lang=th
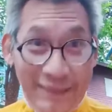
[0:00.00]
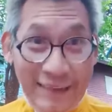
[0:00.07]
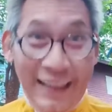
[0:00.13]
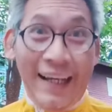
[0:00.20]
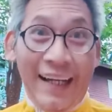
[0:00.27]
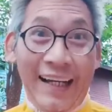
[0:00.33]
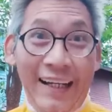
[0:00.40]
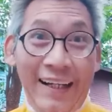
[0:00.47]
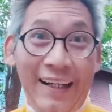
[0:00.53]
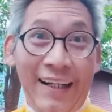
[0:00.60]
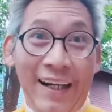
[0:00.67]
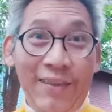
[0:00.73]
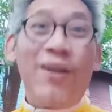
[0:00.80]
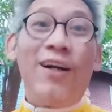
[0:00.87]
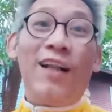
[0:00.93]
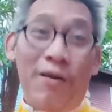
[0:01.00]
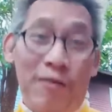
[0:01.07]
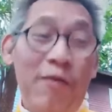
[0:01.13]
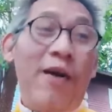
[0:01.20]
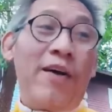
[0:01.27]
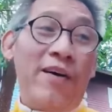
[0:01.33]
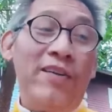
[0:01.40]
อ่าเราต้องทำ
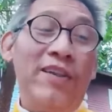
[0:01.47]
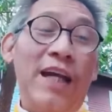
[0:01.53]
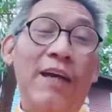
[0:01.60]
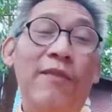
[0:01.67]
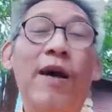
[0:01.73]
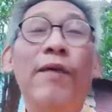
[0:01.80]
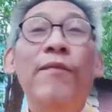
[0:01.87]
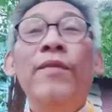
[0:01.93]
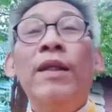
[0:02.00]
ความเข้าใจว่า